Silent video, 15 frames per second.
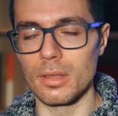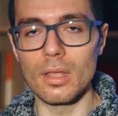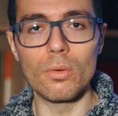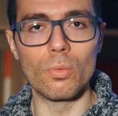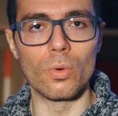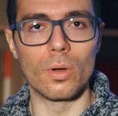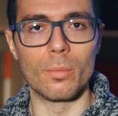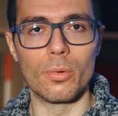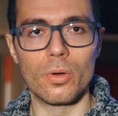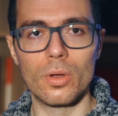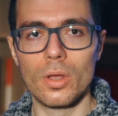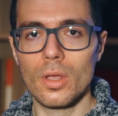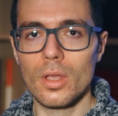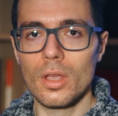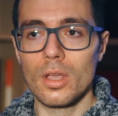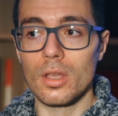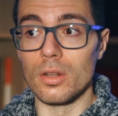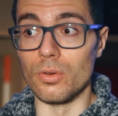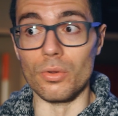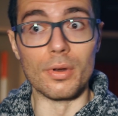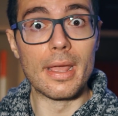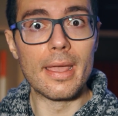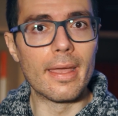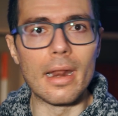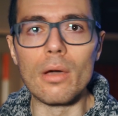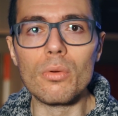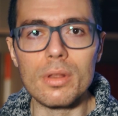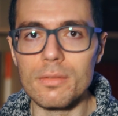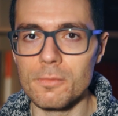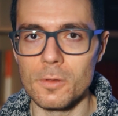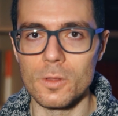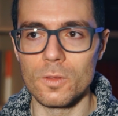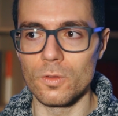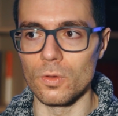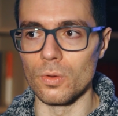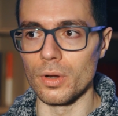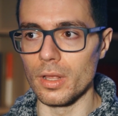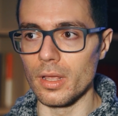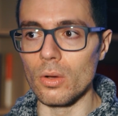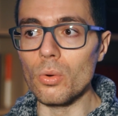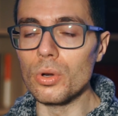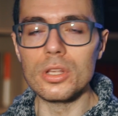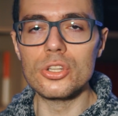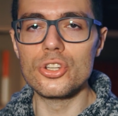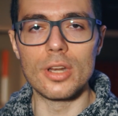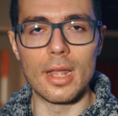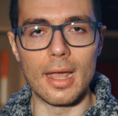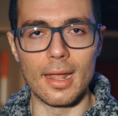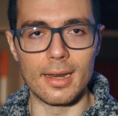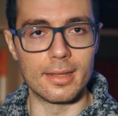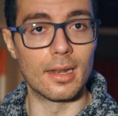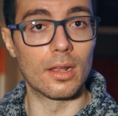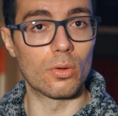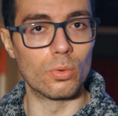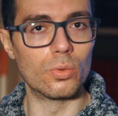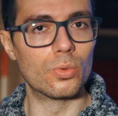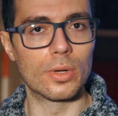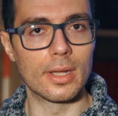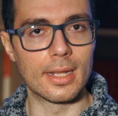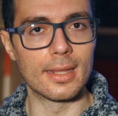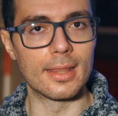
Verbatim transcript: metà uomo, non era un'invenzione originale della cultura